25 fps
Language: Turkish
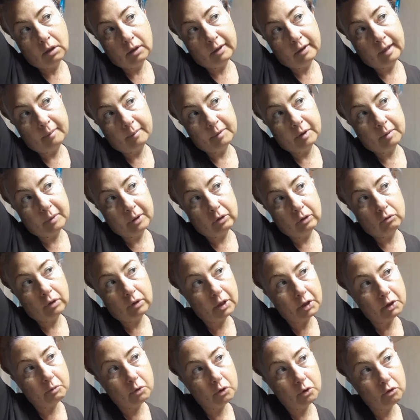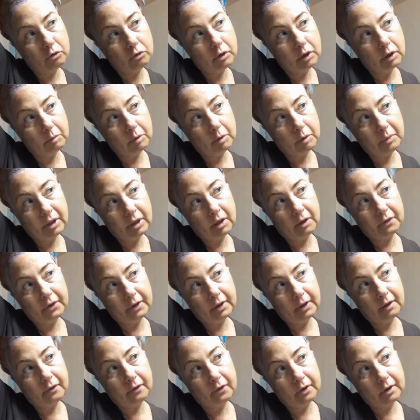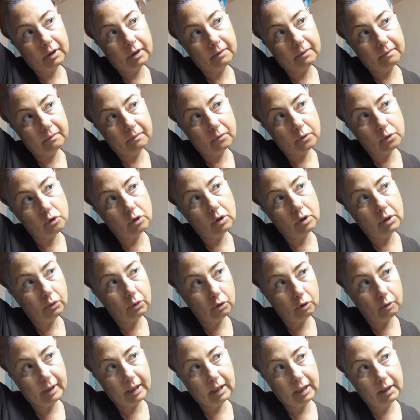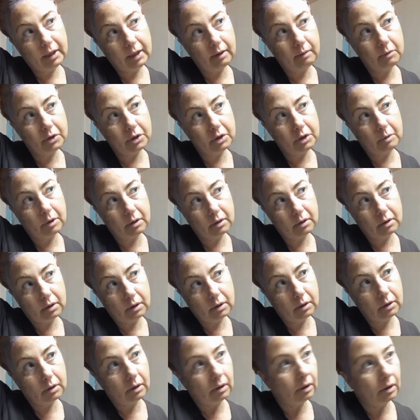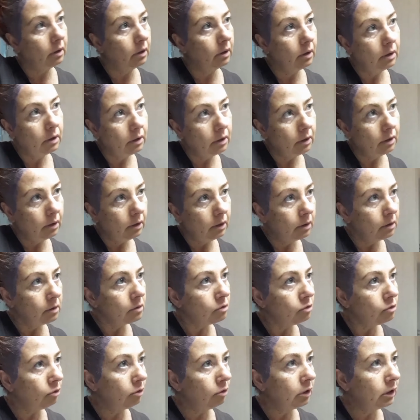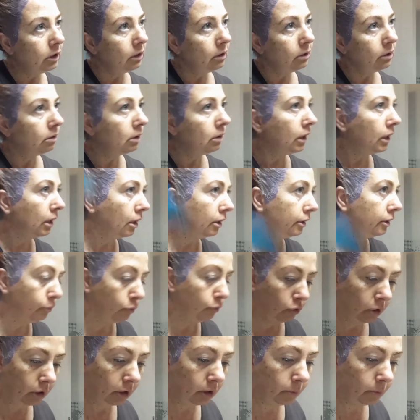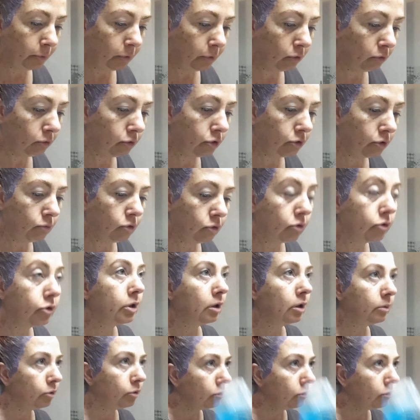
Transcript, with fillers: kınam da bana ulaşmış olur ama bir haftaya falan. Şu an bunu bekleyemeyeceğim artık. Son herhalde boya yapıyor oluşum olacak